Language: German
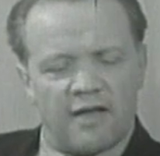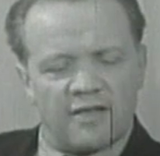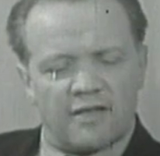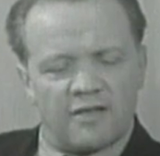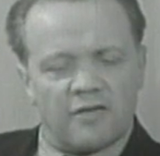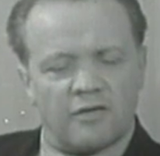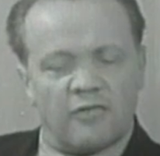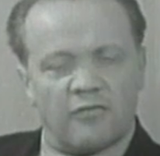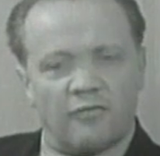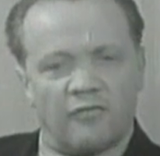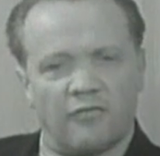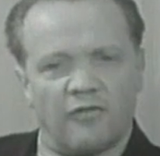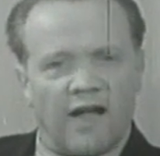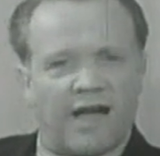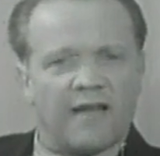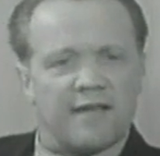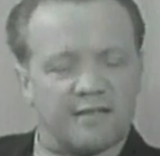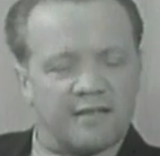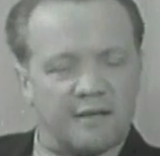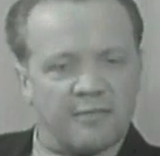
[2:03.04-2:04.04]
Weise und
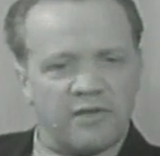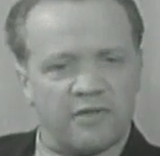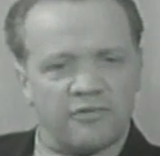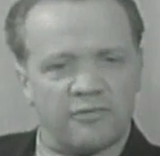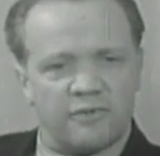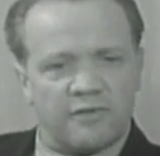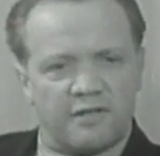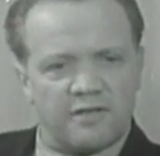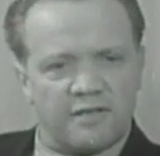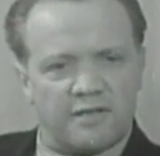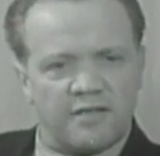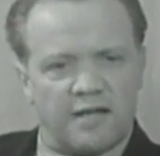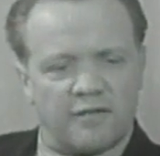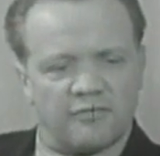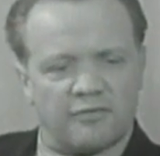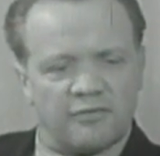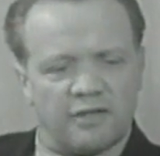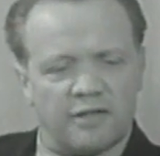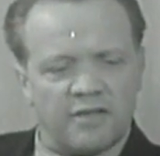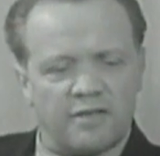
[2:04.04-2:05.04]
wahrheitsgemäß über diese
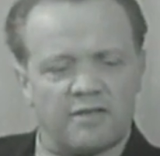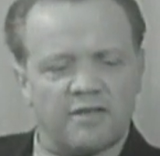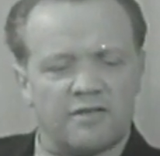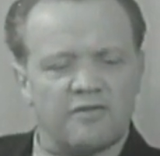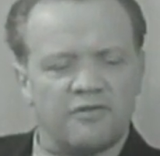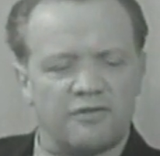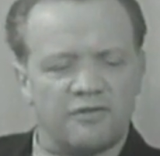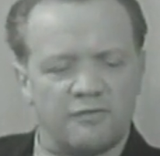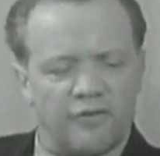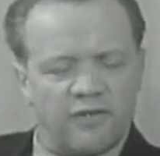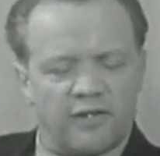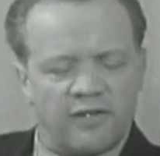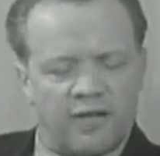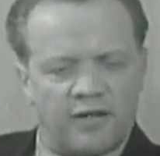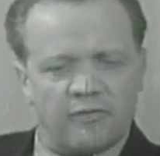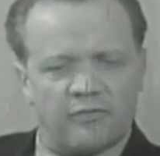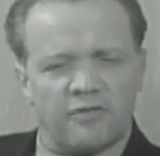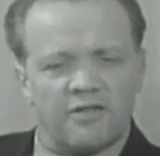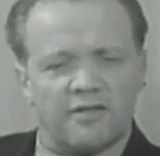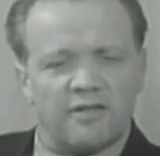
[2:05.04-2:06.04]
Zeit unterrichtet. Und sie wird
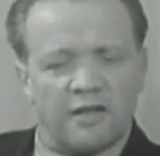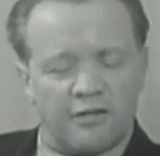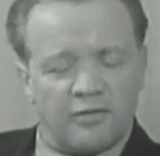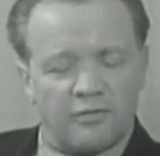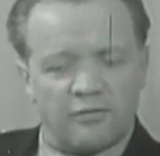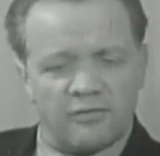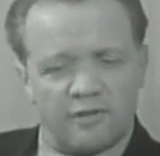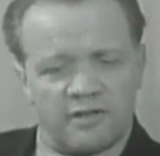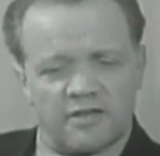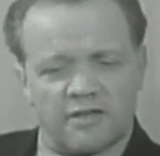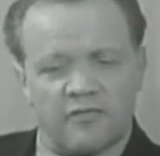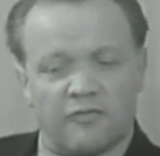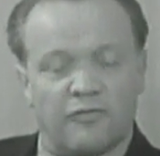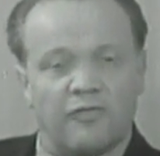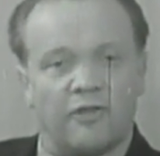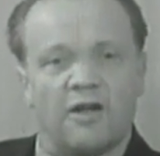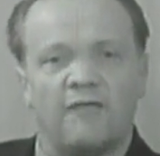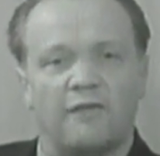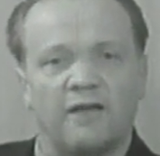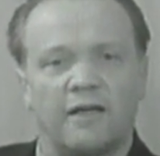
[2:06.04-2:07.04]
dadurch in der Jugend das
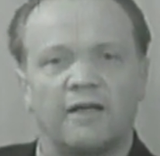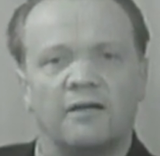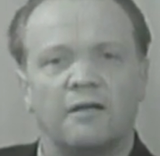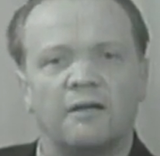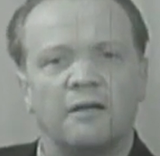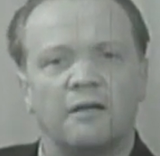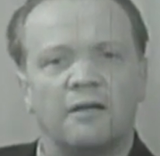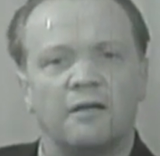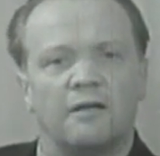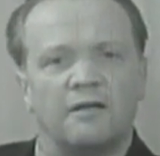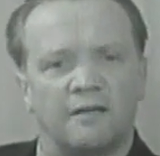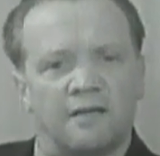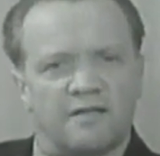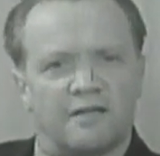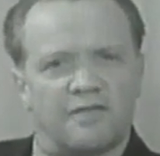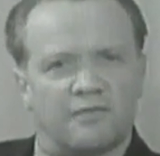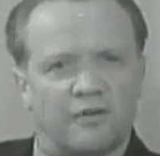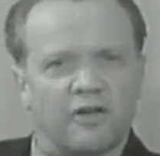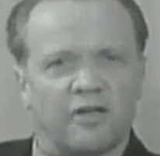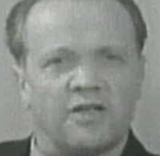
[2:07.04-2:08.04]
Gefühl erwecken, dass
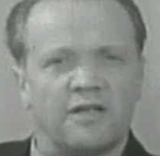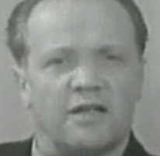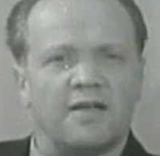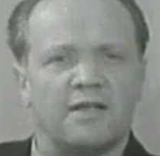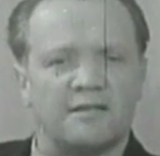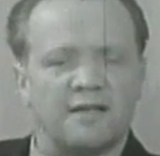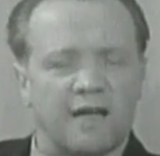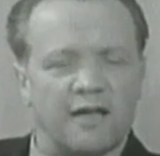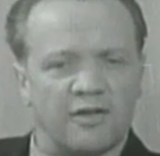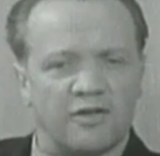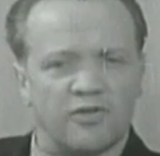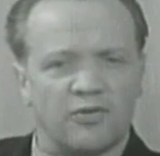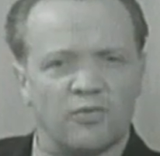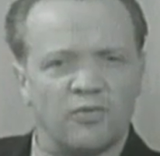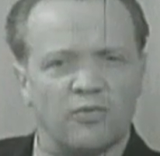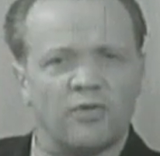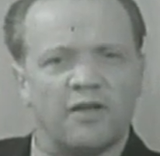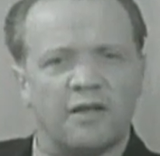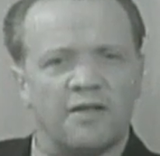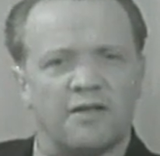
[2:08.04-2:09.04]
es wirklich eine Zeit des
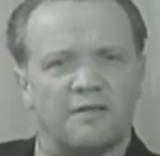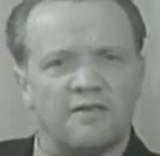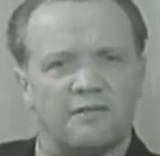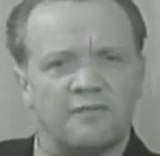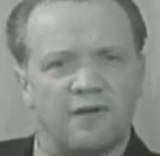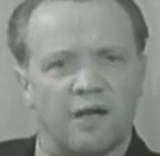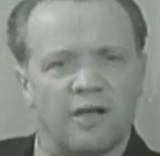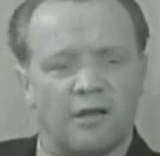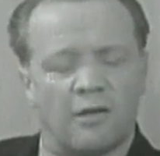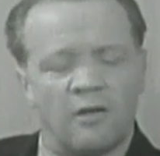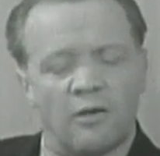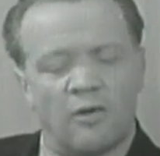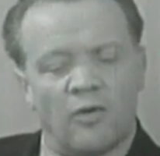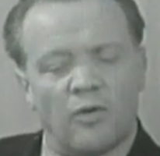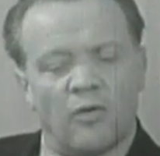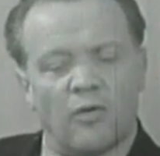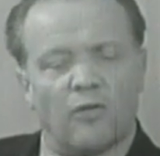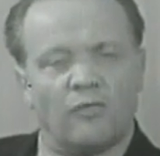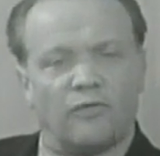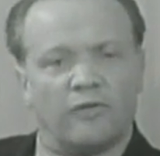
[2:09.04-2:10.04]
Unrechts war
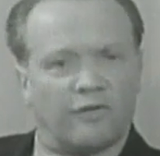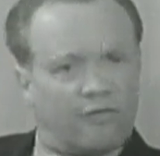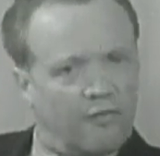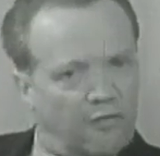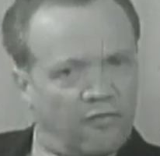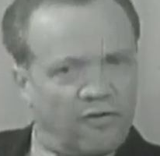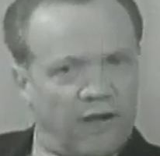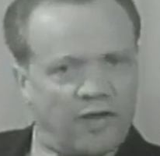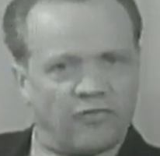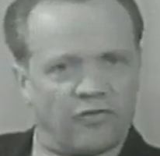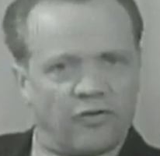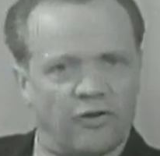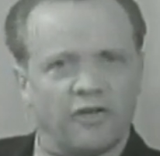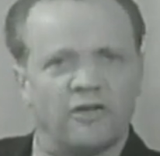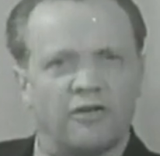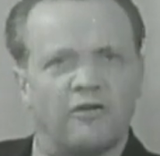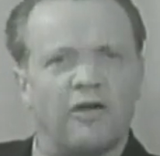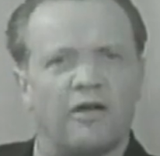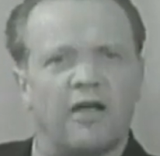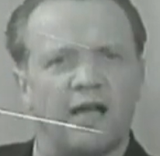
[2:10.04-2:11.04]
und dass es vielleicht
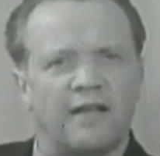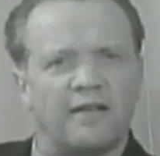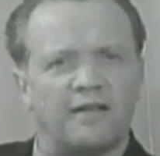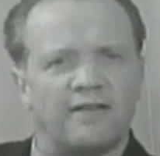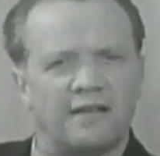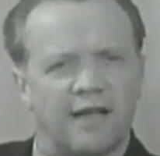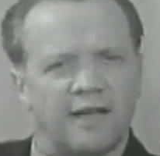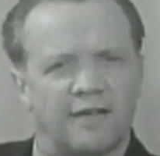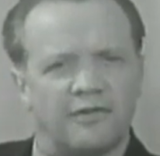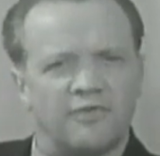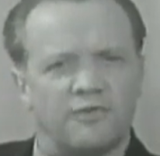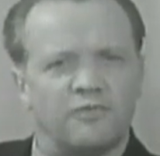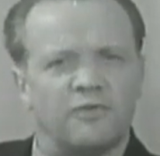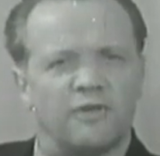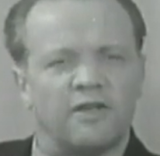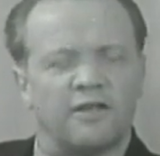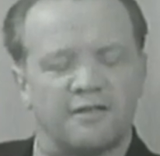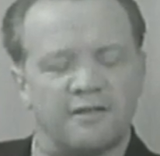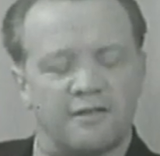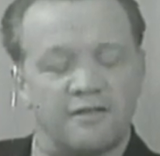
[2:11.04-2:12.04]
heute noch eine Zeit des
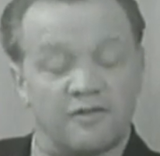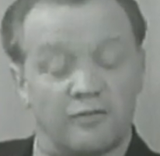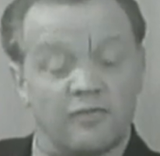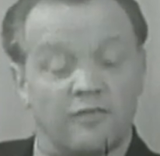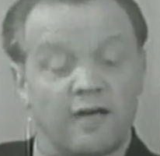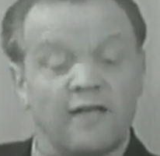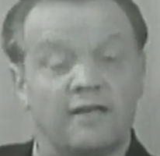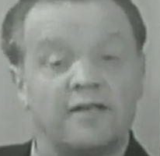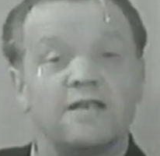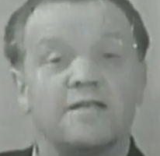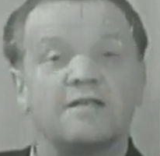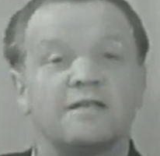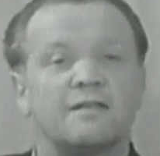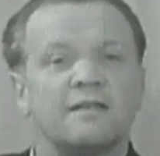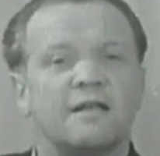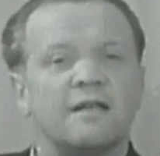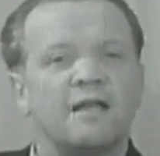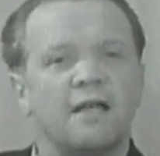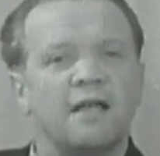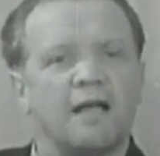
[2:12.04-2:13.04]
Unrechts insoweit ist,
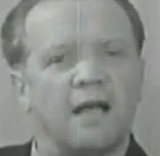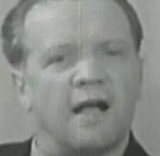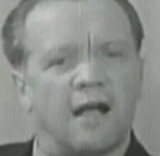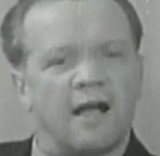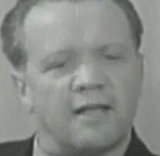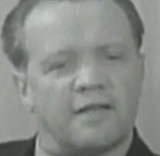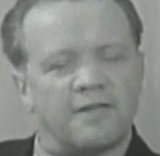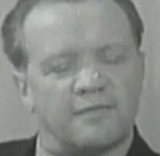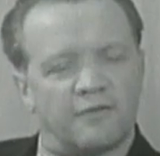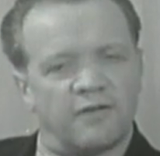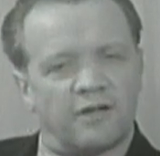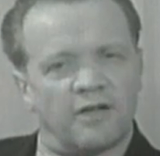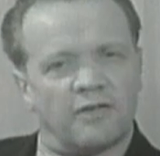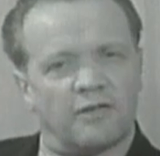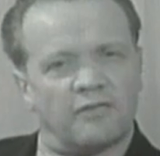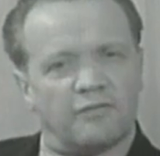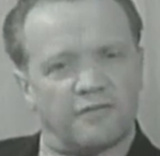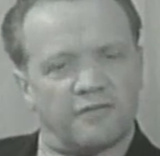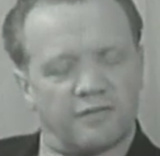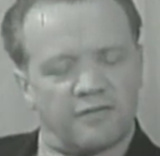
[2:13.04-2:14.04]
als
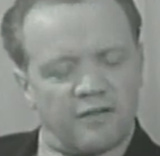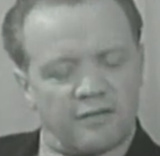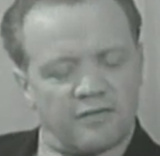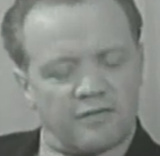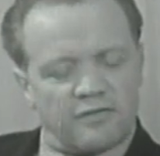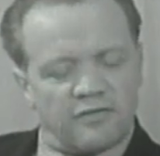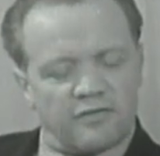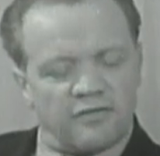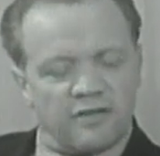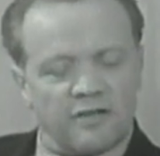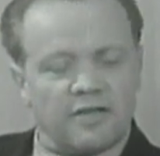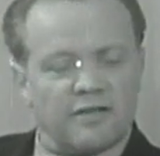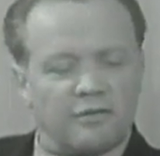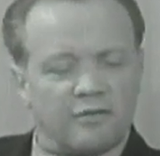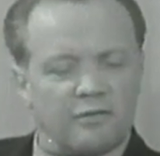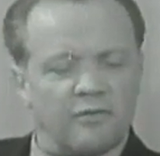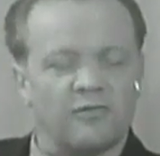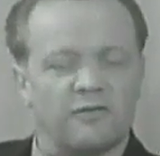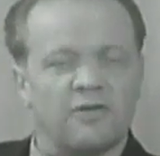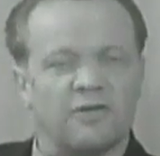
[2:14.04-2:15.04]
wir uns, es uns noch nicht
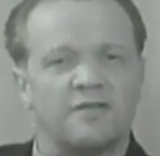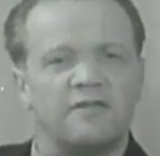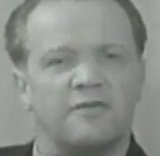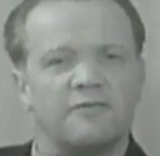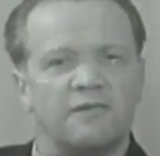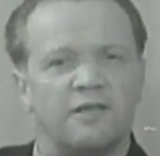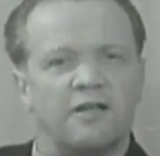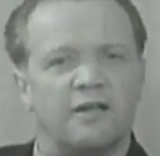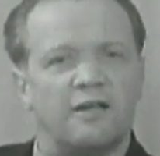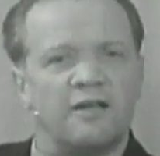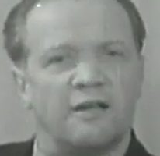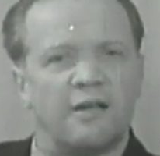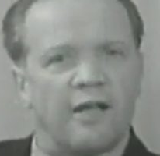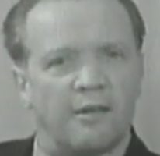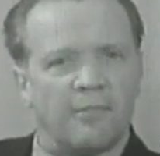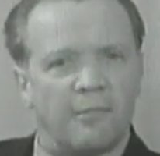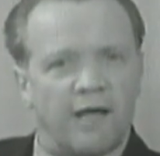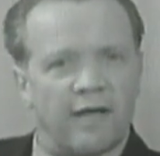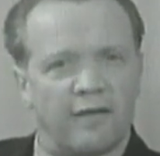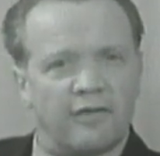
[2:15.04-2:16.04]
gelungen ist, wieder in
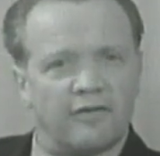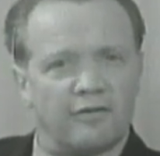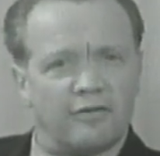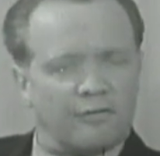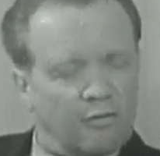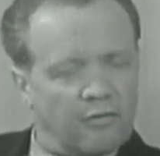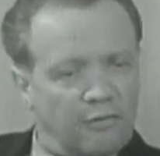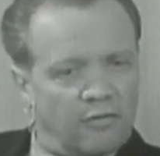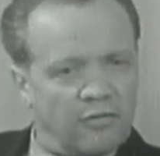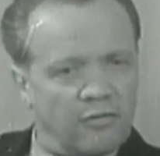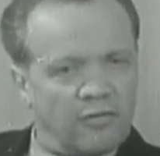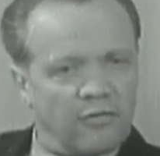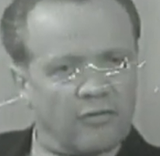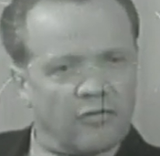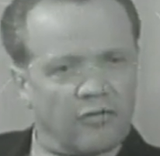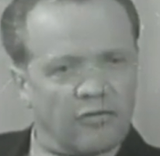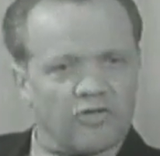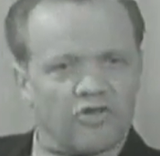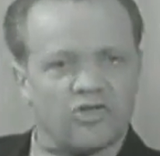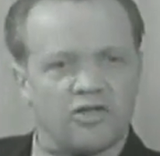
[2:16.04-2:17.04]
einem einigen
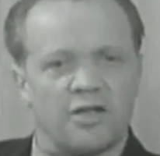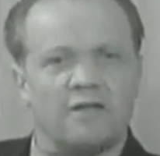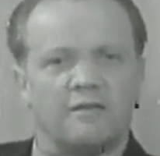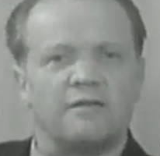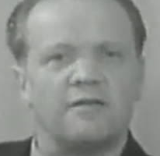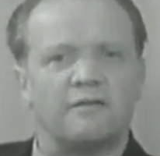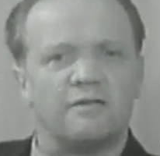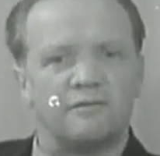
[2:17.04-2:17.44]
Deutschland